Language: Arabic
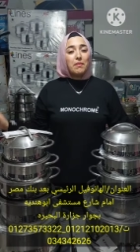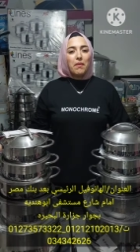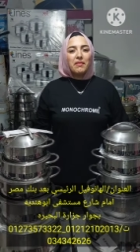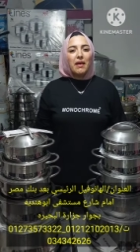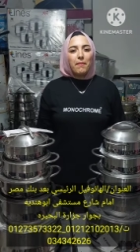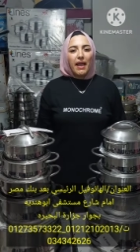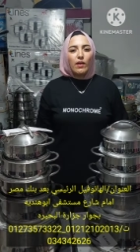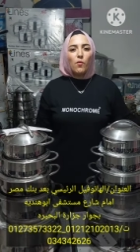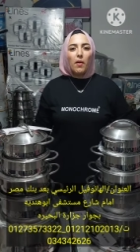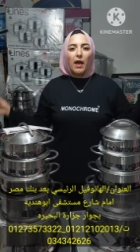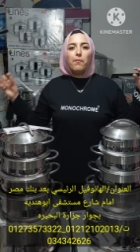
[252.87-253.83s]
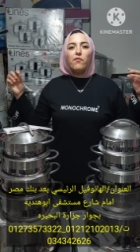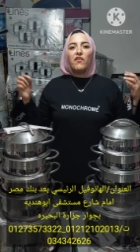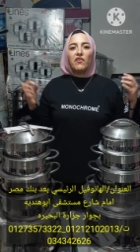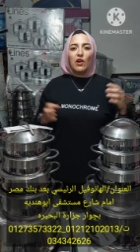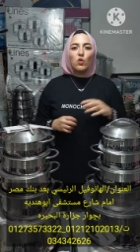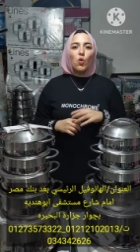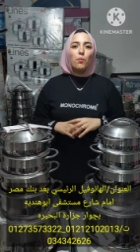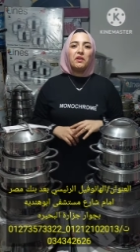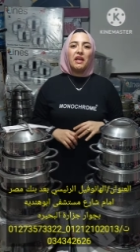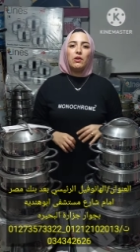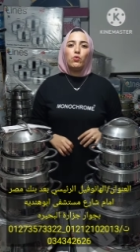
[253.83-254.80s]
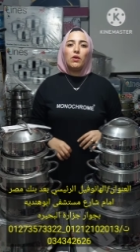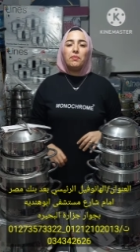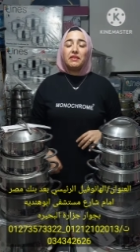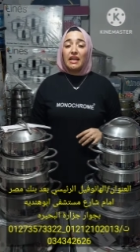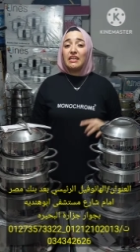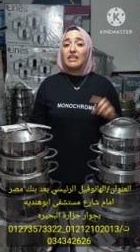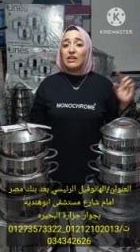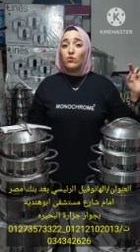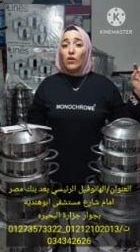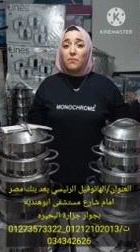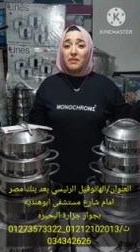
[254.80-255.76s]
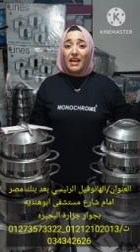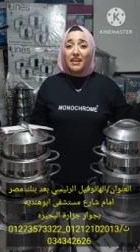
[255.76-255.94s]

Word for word: ما ابدا معاكم حابه افكركم بالعنوان بتاعنا العنوان